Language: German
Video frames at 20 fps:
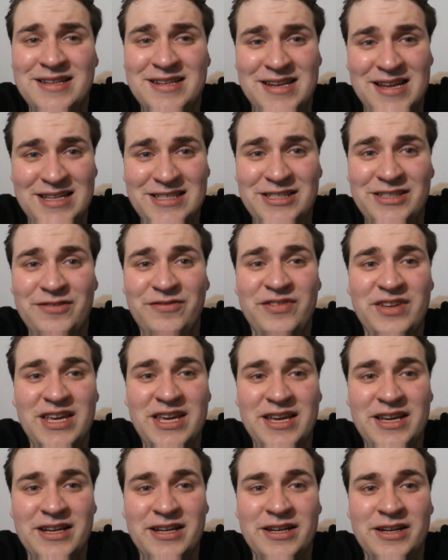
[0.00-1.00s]

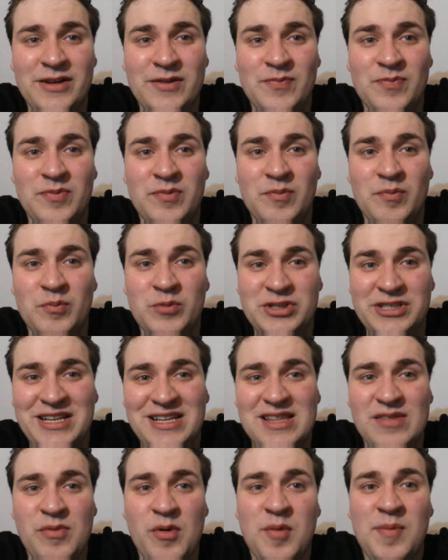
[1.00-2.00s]
deswegen muss ich
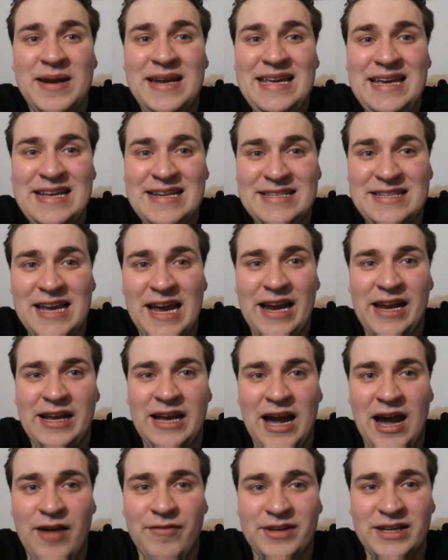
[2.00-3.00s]
jetzt erstmal über die interne
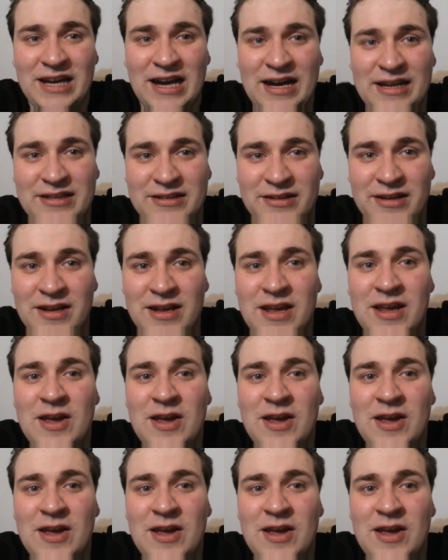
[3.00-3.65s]
Grafikkarte